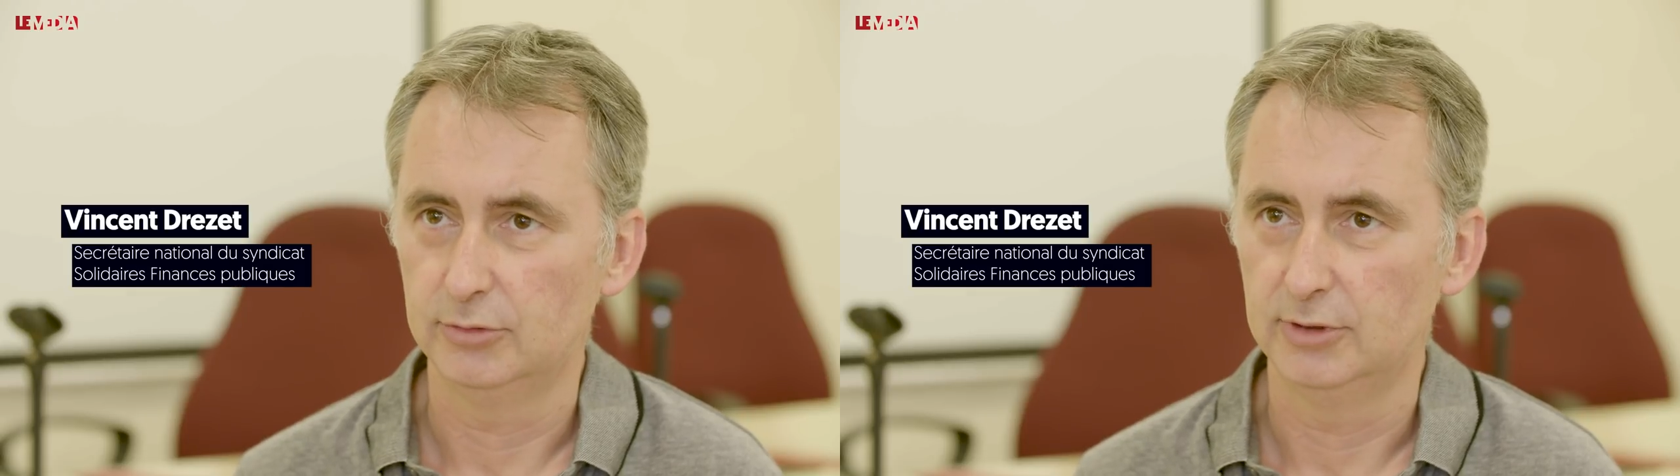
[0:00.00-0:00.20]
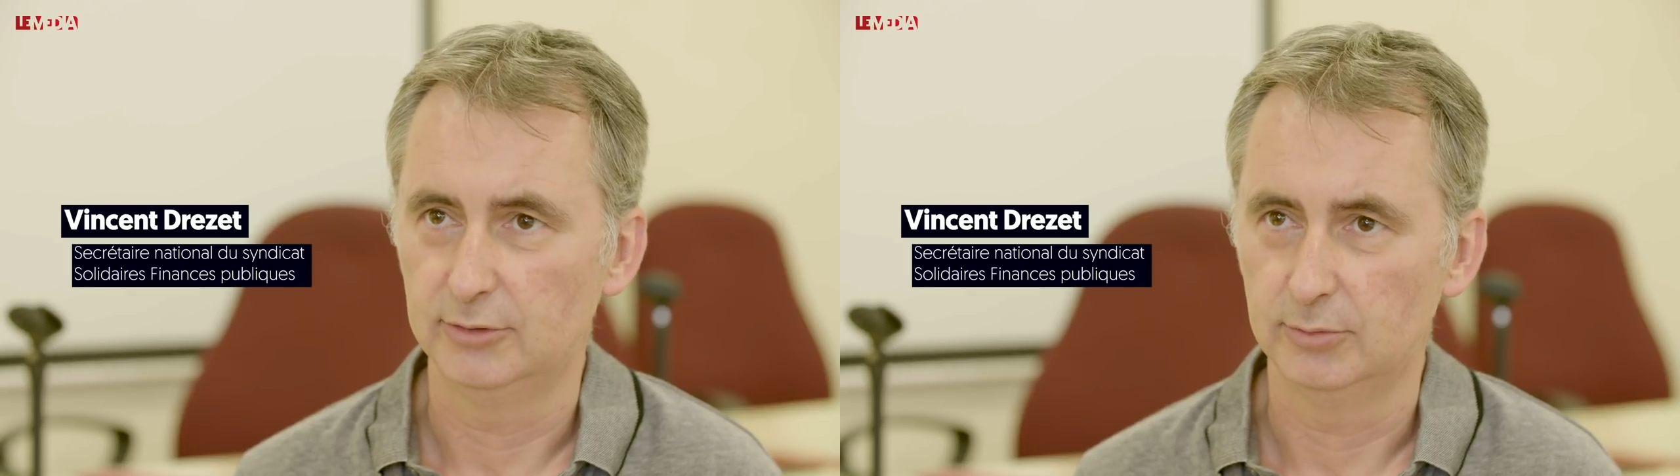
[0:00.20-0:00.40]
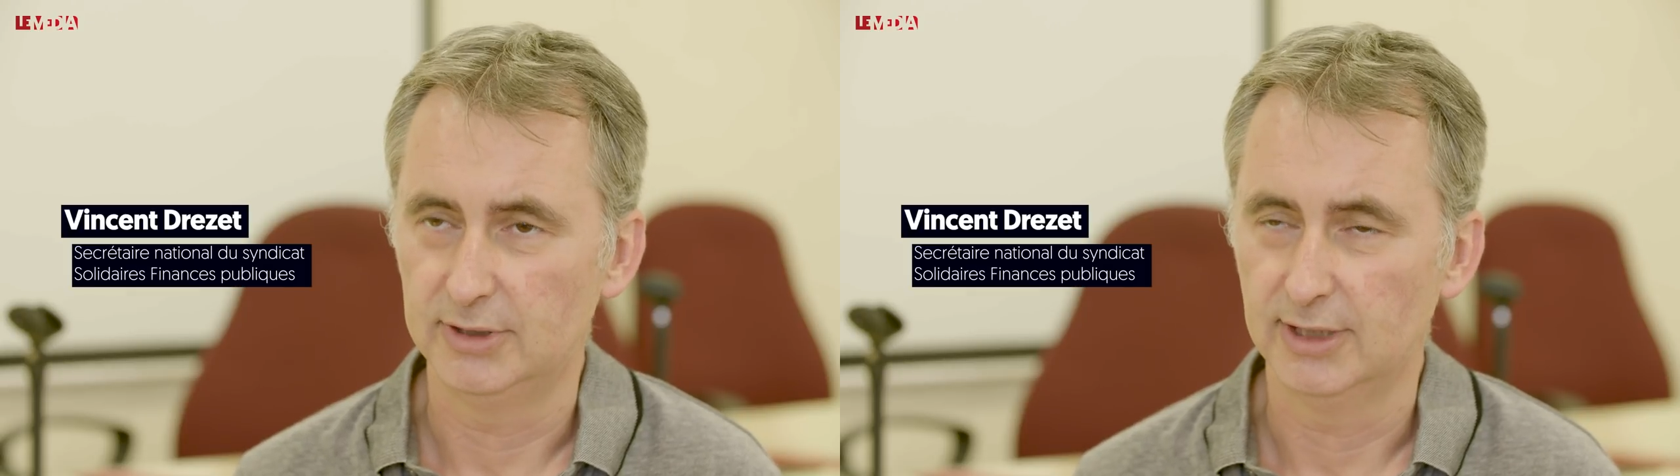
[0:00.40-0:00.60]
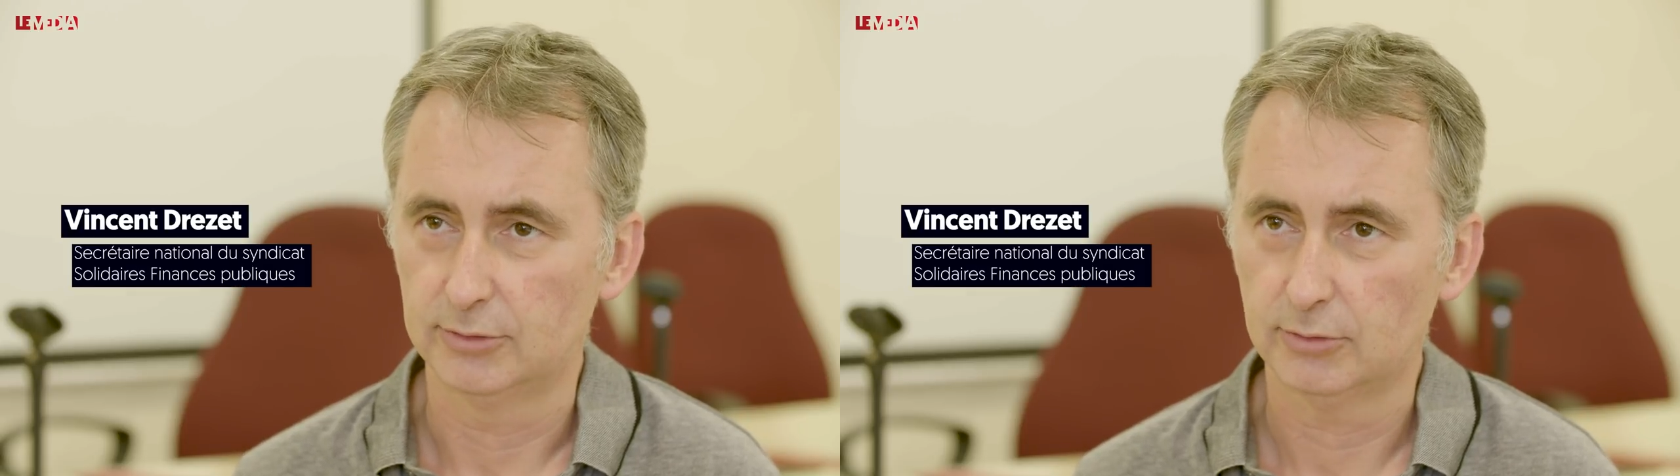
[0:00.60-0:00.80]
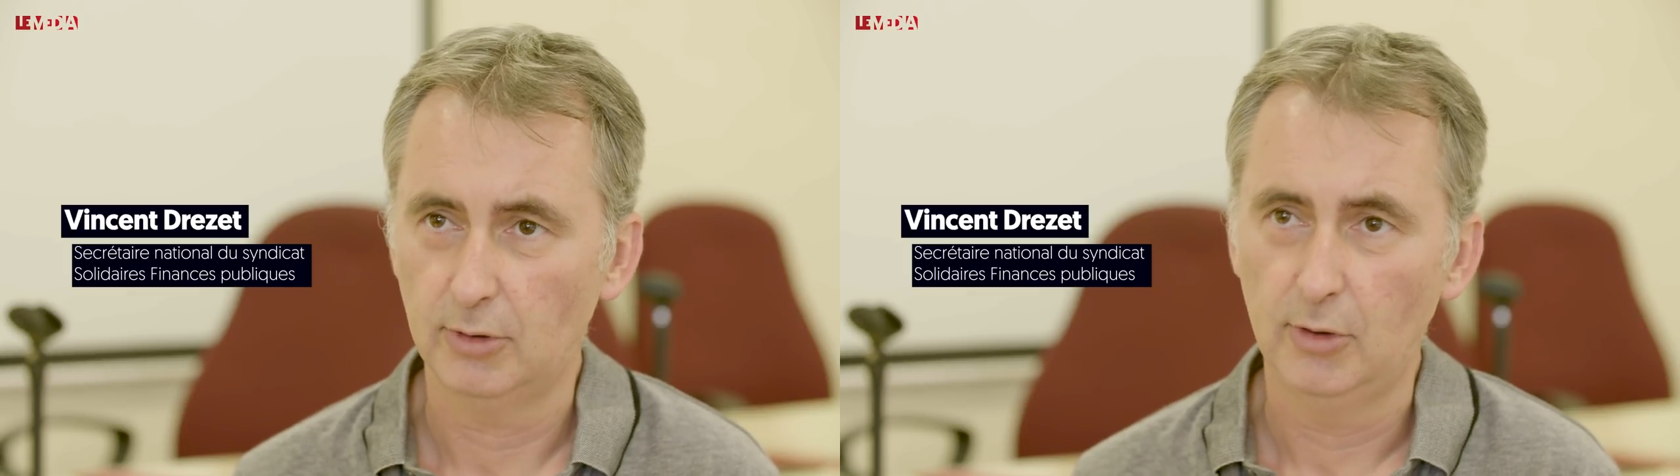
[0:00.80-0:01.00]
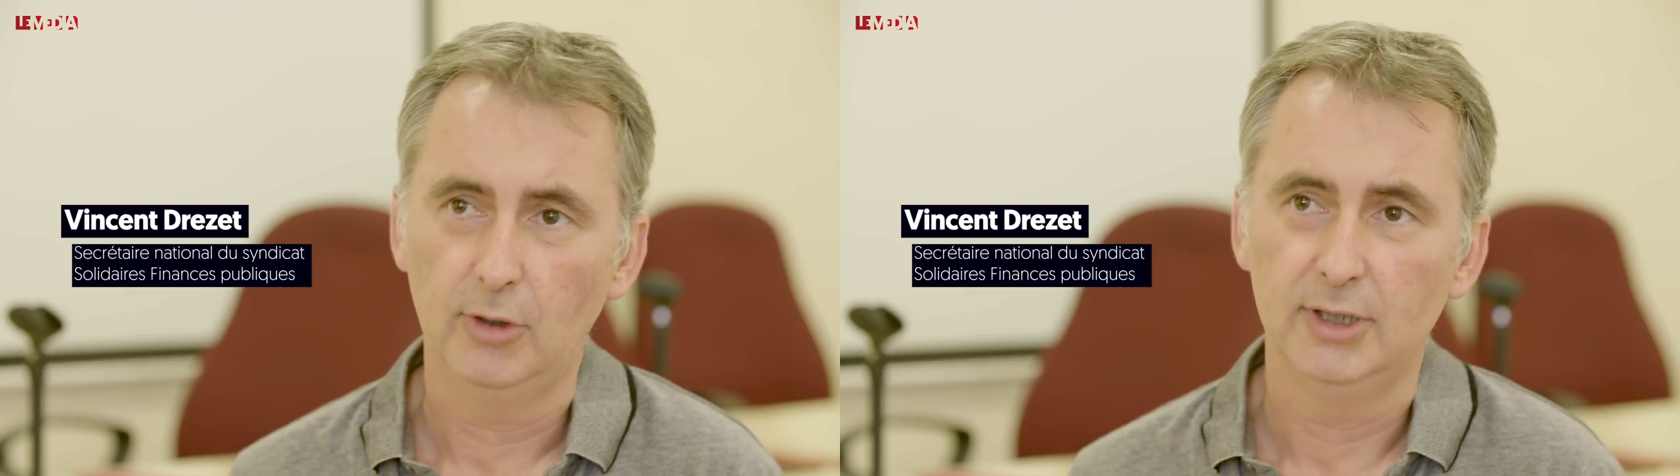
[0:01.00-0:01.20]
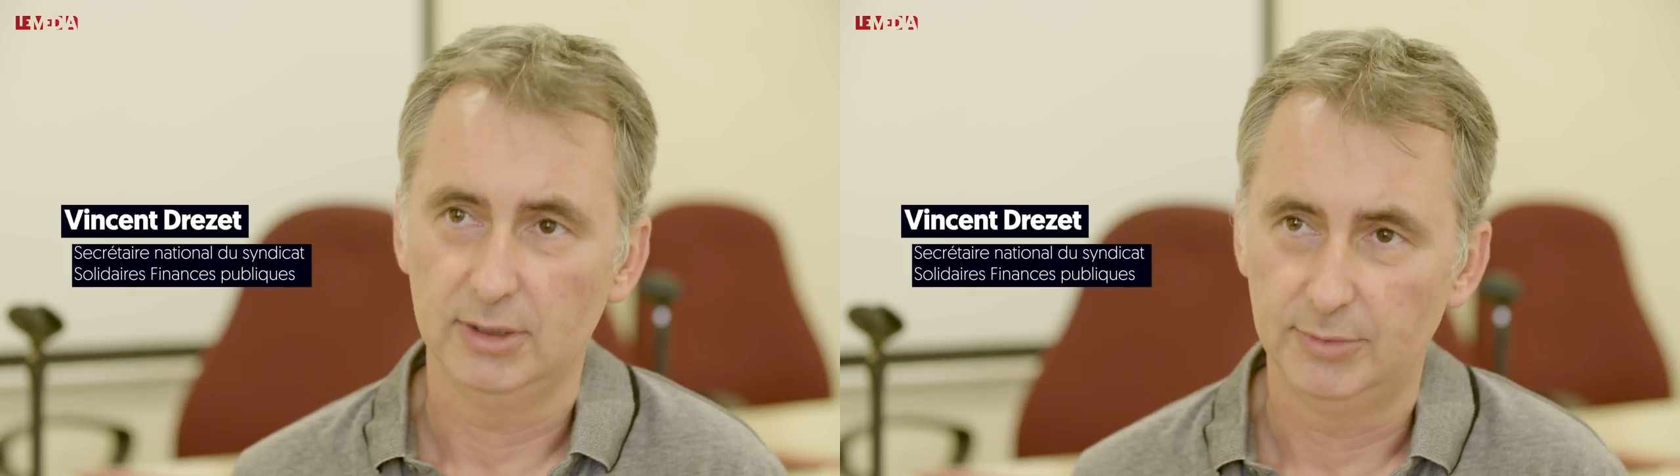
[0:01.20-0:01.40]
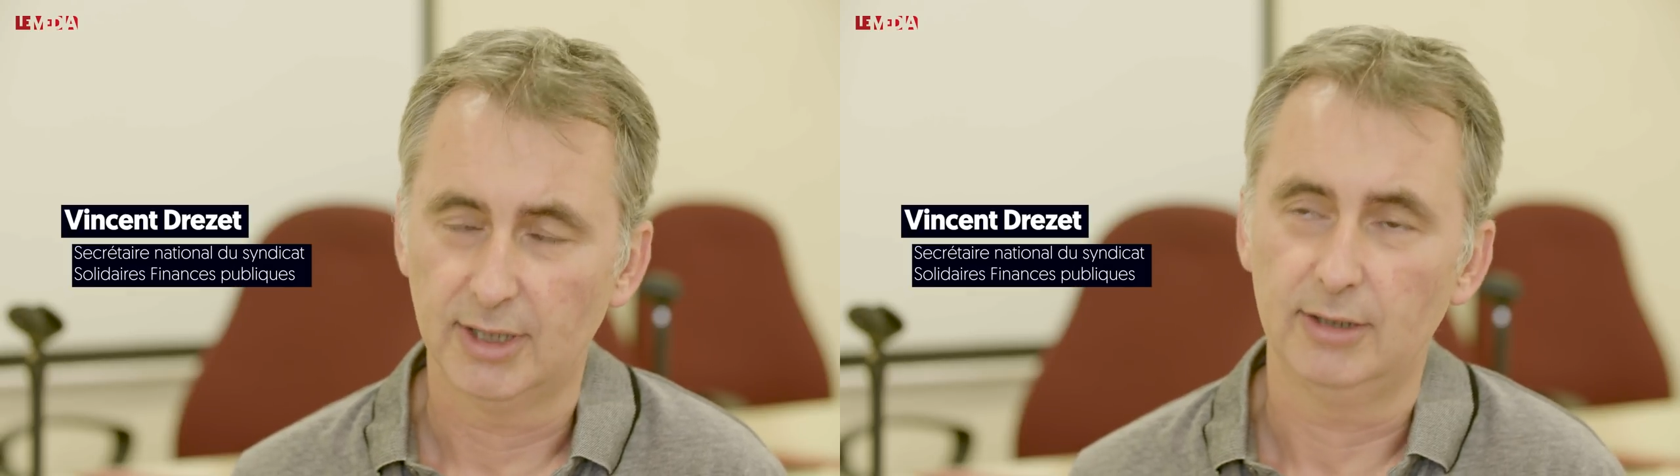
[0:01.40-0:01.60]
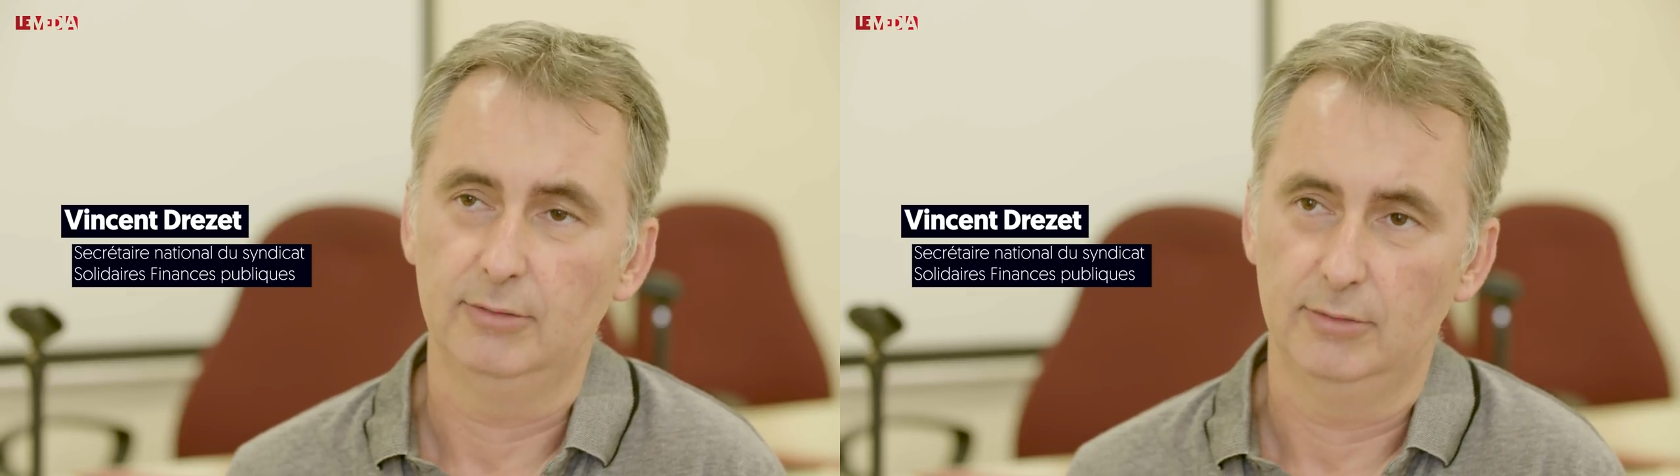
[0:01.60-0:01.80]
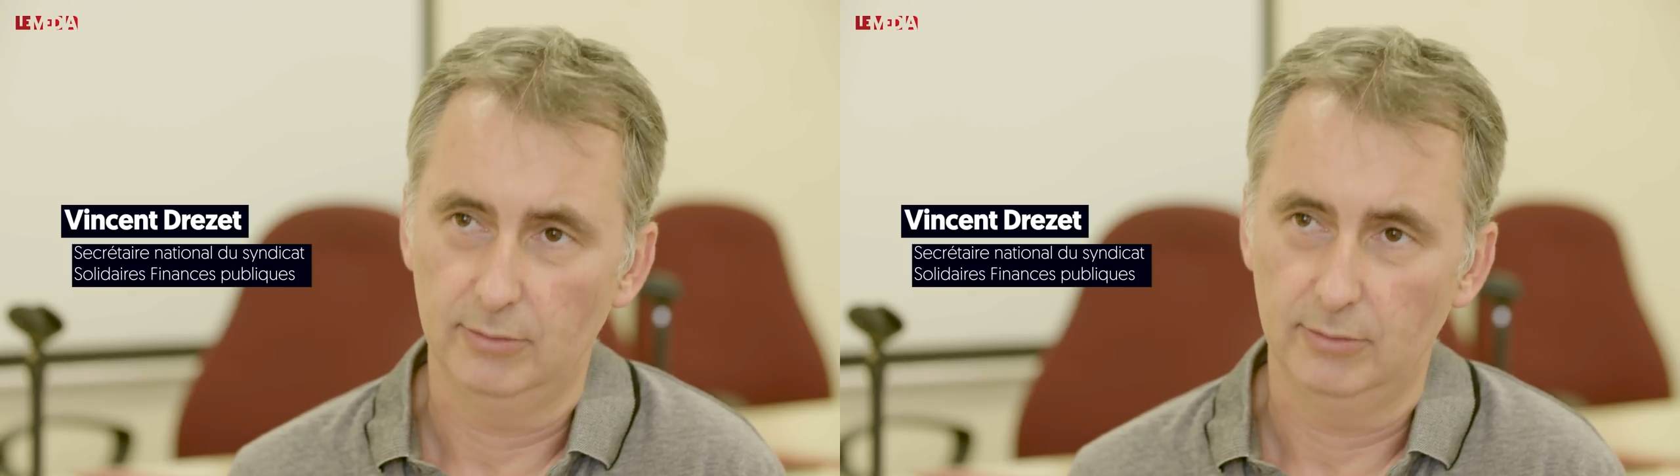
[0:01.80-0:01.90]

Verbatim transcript: obligations, eh bien,